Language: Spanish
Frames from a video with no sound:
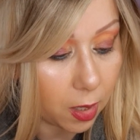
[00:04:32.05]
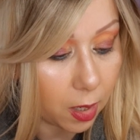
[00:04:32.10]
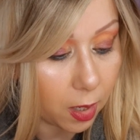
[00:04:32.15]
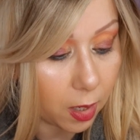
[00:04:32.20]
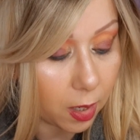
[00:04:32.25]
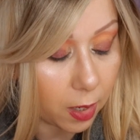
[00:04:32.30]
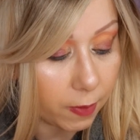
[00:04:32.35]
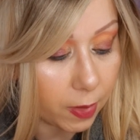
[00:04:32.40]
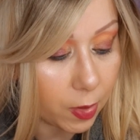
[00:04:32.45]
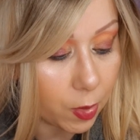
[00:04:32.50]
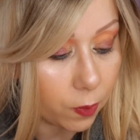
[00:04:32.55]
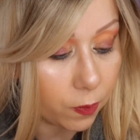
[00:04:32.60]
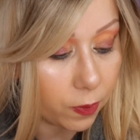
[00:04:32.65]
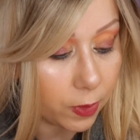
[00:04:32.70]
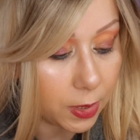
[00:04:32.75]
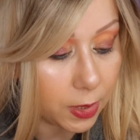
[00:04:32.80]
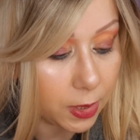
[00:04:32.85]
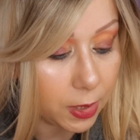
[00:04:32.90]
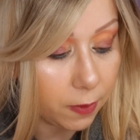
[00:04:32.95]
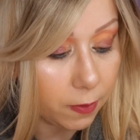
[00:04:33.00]
Acabado
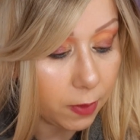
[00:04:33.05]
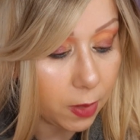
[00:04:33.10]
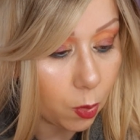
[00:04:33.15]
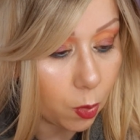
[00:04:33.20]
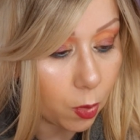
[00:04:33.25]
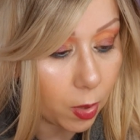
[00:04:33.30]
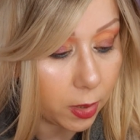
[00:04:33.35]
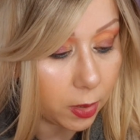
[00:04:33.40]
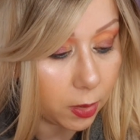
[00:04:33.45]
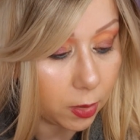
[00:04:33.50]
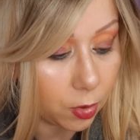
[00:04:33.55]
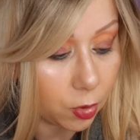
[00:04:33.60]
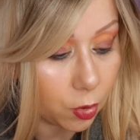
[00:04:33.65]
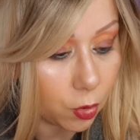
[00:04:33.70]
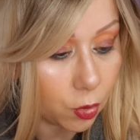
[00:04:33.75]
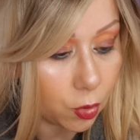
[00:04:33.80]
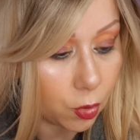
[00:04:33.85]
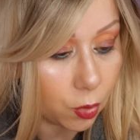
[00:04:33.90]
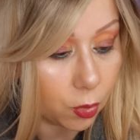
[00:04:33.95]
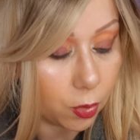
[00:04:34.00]
flexible,
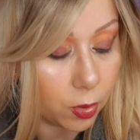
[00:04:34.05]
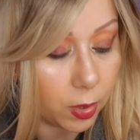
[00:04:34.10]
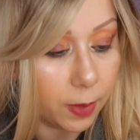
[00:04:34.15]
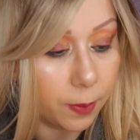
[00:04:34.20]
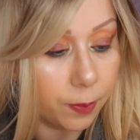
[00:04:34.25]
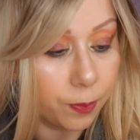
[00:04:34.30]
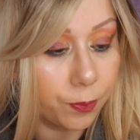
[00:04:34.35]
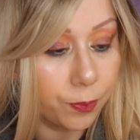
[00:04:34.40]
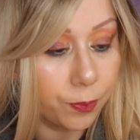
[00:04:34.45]
48 horas.